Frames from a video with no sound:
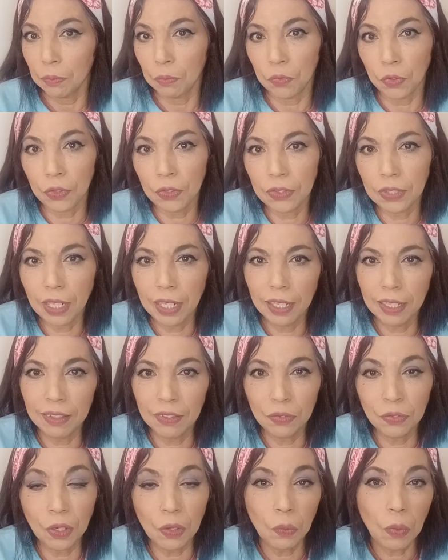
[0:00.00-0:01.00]

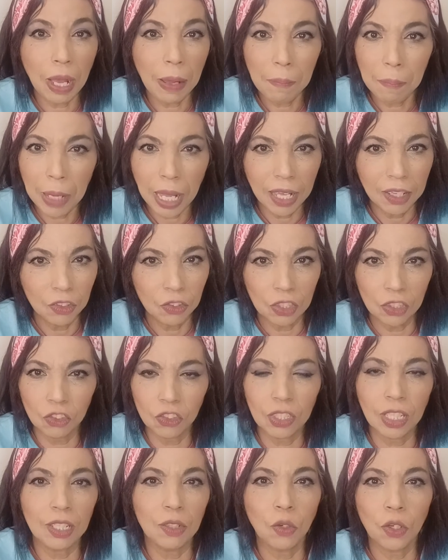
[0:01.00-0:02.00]
Vocês vão amar,
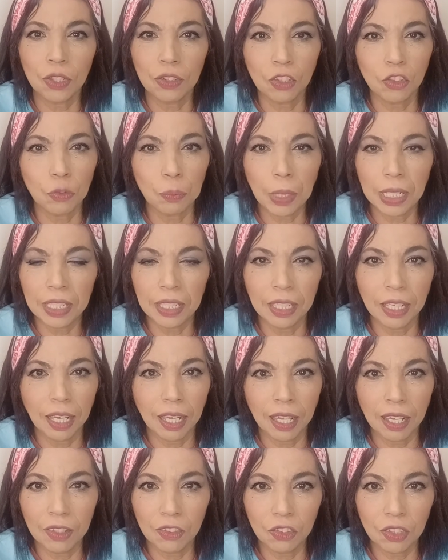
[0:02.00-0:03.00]
gente. Quem gosta de
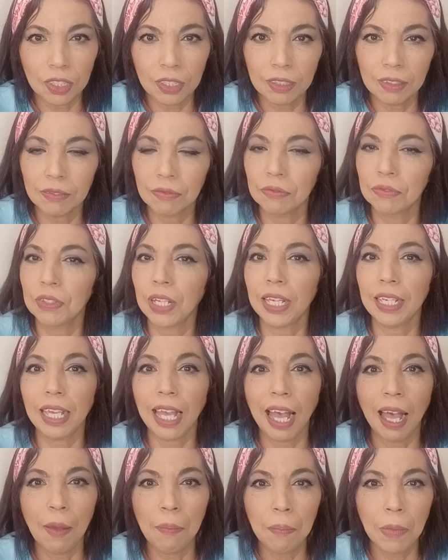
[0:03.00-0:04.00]
maquiagem vai
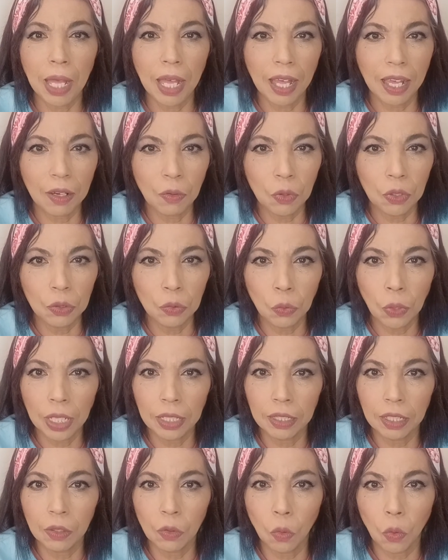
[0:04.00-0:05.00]
amar quando o
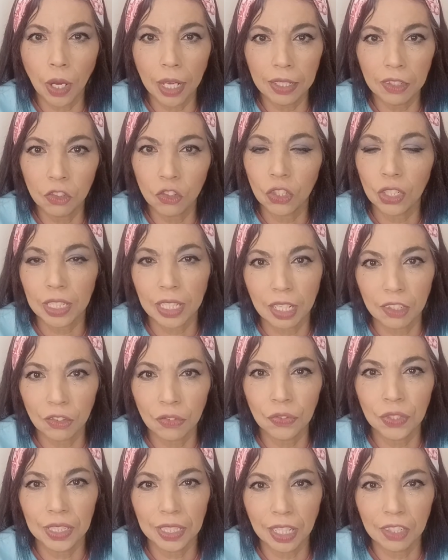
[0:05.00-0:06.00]
Ethan White chegar
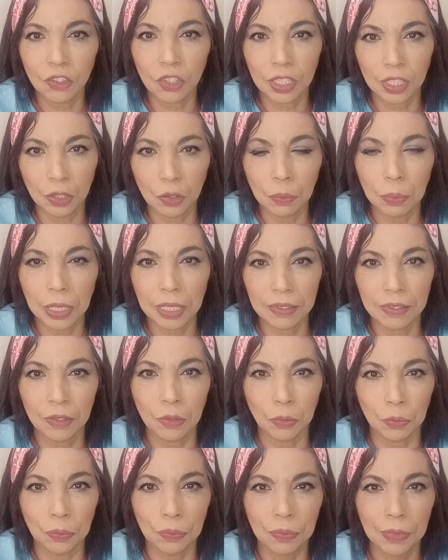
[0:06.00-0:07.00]
de verdade aqui no
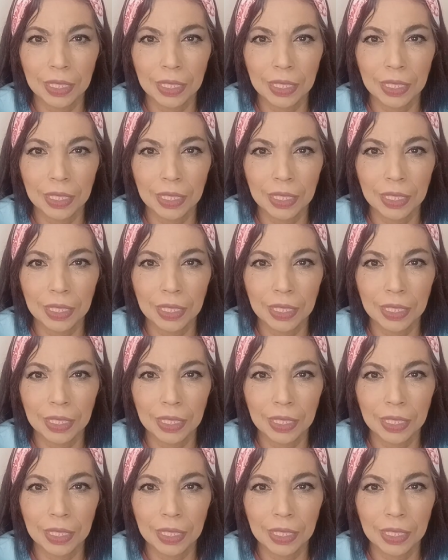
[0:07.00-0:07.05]
Brasil.